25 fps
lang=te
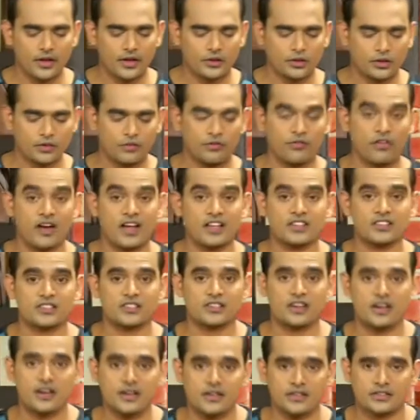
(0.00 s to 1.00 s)
సో
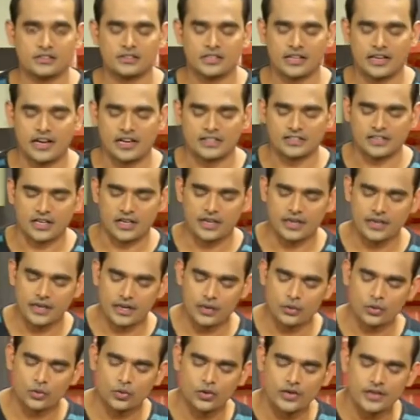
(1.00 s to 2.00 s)
ఫాస్ట్గా చల్లార్చాలంటే ఇలా
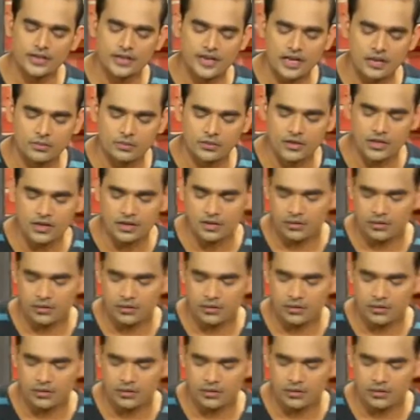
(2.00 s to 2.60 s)
కూలింగ్ ర్యాక్ మీద